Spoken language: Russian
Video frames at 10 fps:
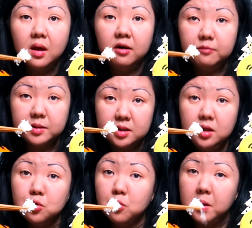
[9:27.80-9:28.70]
А в
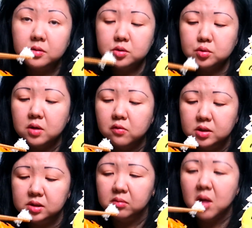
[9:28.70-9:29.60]
бассейне купался с
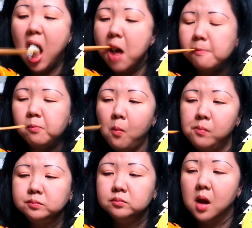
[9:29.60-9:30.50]
удовольствием.
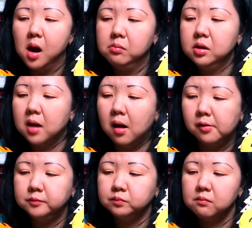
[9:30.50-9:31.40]
А мы как?
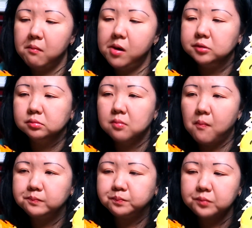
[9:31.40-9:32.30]
Мы
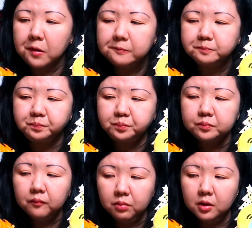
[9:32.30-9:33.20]

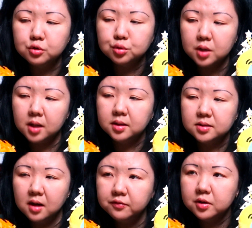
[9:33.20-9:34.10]
с утра на
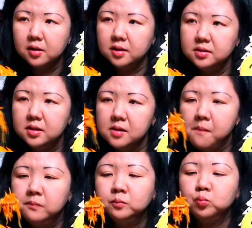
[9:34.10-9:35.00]
завтрак ходили,
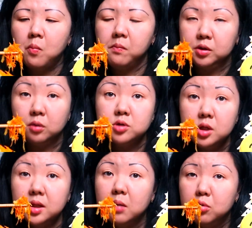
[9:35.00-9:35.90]
потом
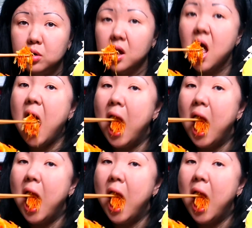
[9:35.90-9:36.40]
шли на море.